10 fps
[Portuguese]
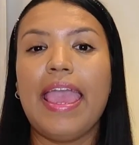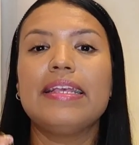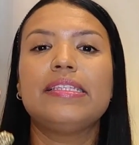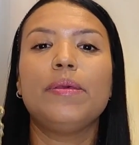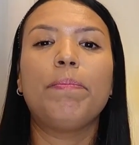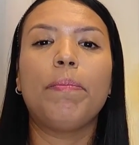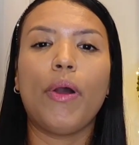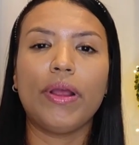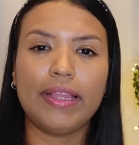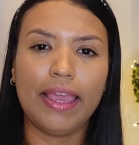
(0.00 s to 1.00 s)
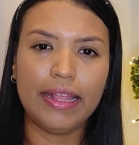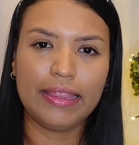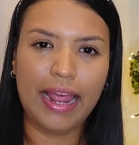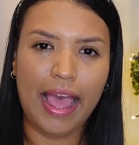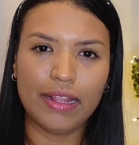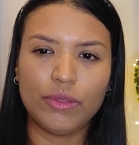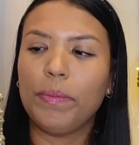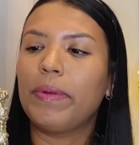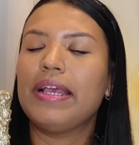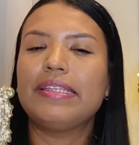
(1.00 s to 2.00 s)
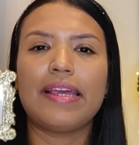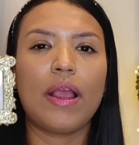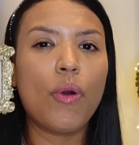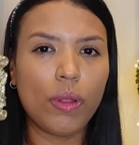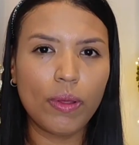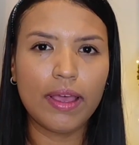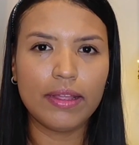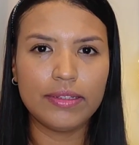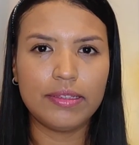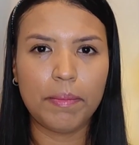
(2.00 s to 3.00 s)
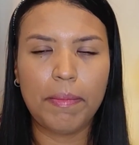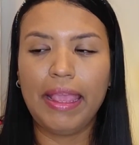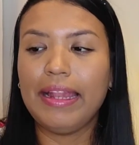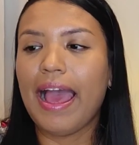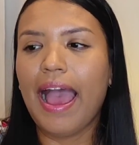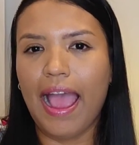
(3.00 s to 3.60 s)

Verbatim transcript: é esse porta-retrato pra estar colocando também na